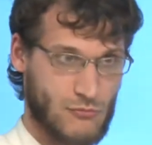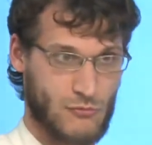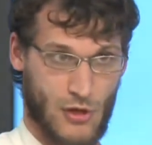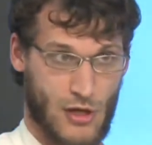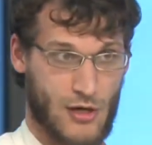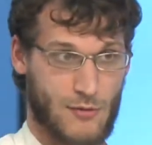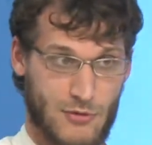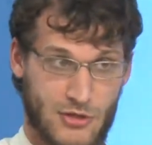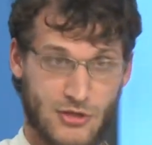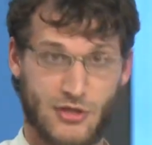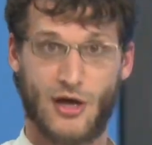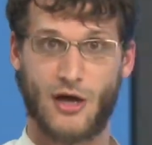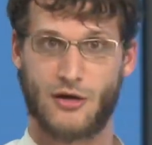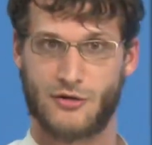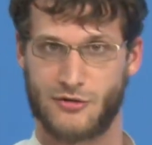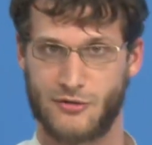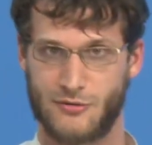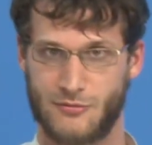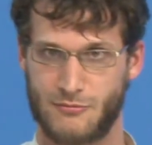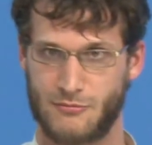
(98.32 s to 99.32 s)
Yani bir kar.
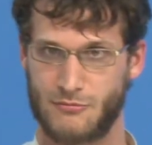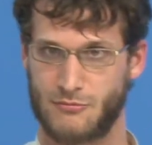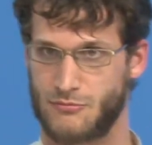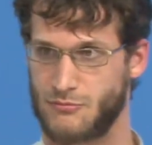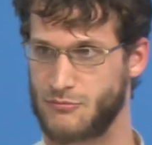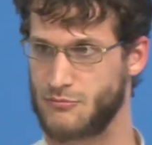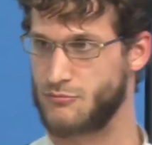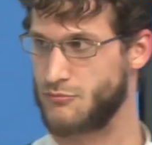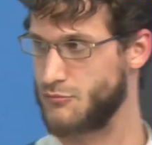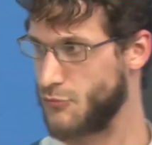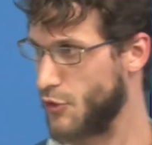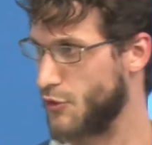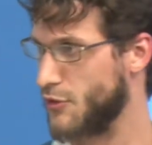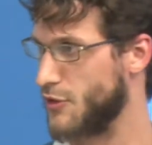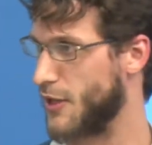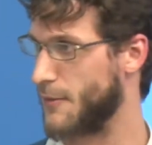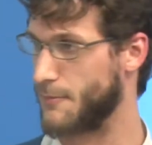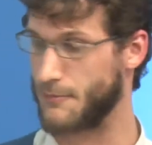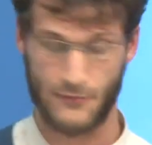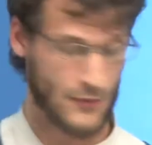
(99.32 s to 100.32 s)

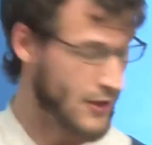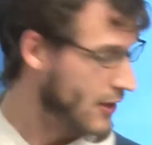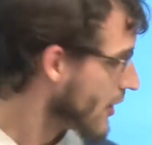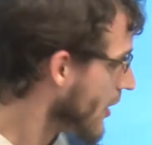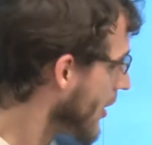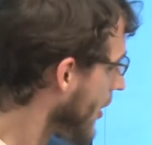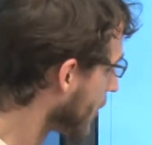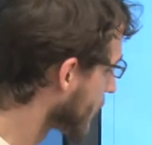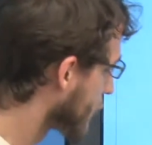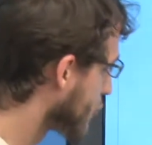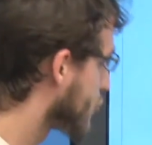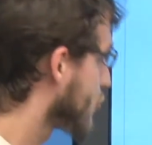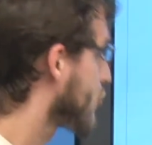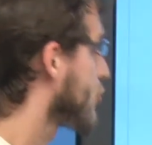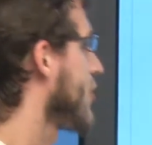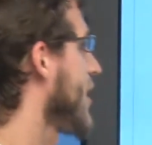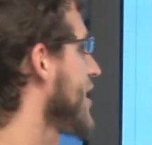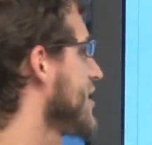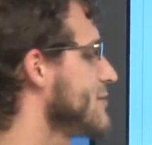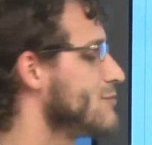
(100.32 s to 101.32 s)
Öyle. Küçük
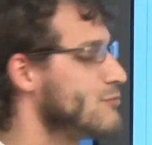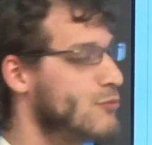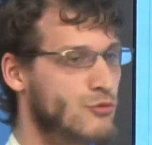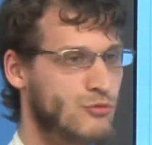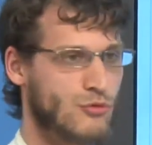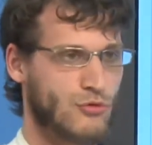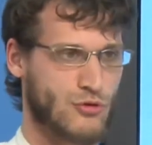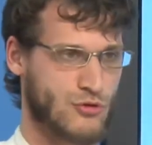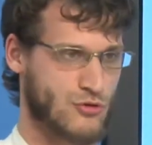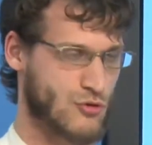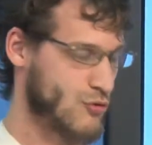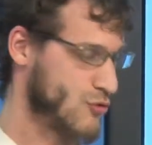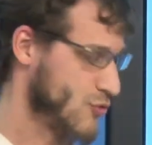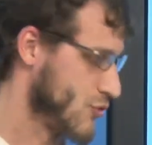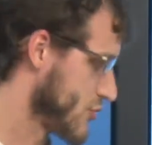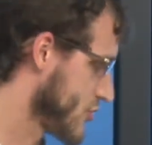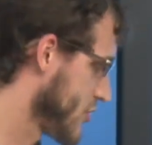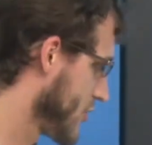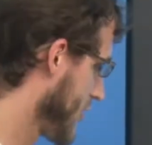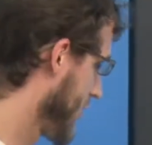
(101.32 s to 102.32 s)
resim bunu
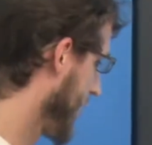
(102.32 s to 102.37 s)
gösteriyor.